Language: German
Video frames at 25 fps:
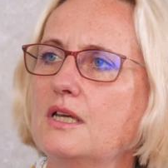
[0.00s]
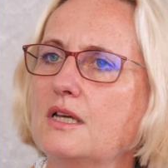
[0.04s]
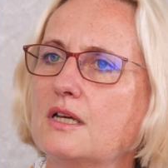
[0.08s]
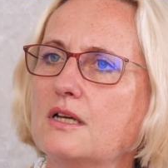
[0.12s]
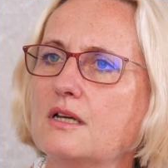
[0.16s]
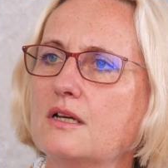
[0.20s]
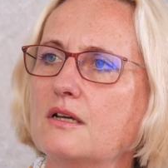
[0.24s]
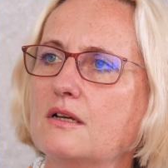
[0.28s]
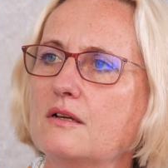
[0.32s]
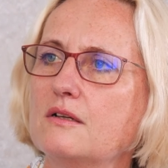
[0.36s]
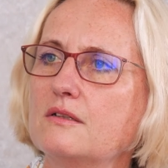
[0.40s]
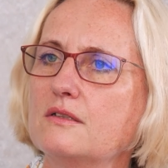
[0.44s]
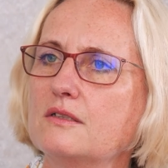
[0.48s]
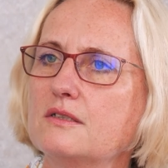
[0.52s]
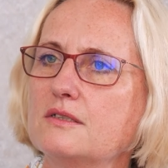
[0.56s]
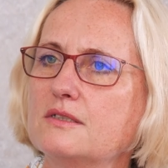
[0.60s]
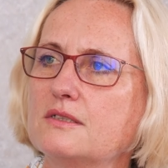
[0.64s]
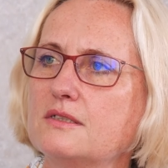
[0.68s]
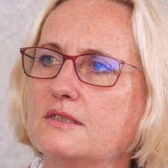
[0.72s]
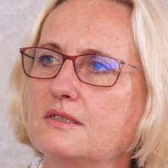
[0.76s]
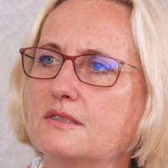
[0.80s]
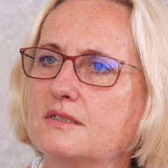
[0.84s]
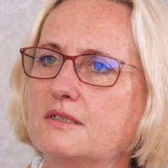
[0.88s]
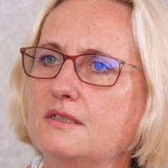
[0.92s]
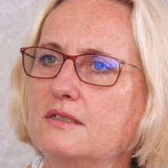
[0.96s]
Äh,
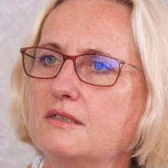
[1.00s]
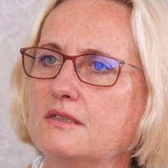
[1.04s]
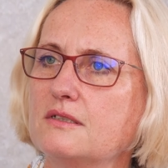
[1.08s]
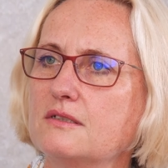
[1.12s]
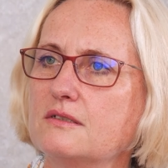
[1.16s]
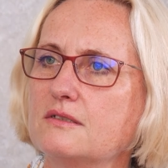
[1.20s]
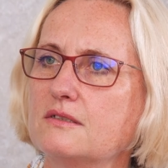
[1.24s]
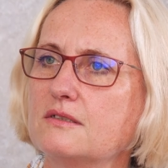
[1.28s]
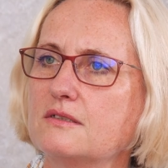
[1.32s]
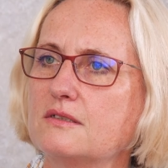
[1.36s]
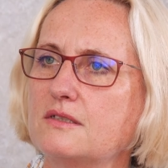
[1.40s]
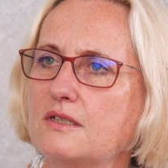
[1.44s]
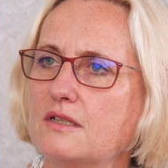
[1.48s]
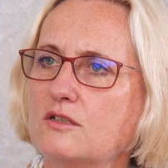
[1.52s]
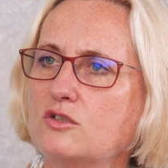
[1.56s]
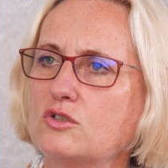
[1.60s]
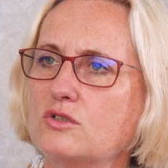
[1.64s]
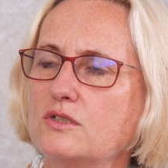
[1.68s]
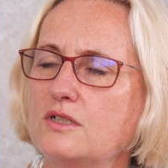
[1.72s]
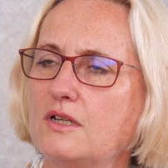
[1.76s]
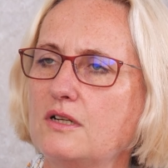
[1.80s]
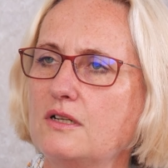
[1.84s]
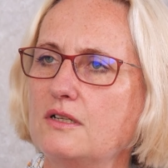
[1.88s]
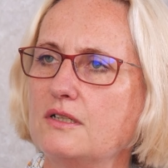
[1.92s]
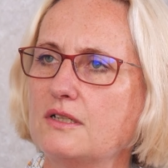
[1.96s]
sie sind da sehr
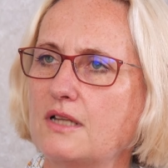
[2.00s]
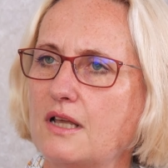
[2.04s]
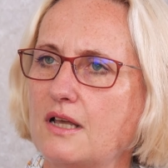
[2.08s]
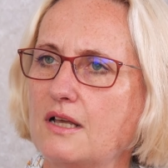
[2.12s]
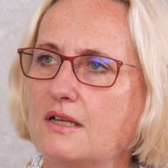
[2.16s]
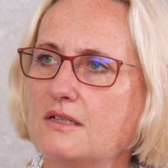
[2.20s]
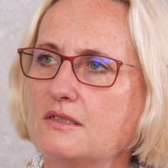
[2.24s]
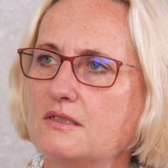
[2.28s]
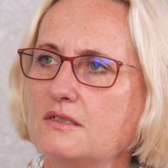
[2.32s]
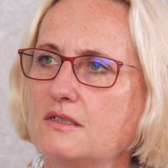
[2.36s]
schnell da.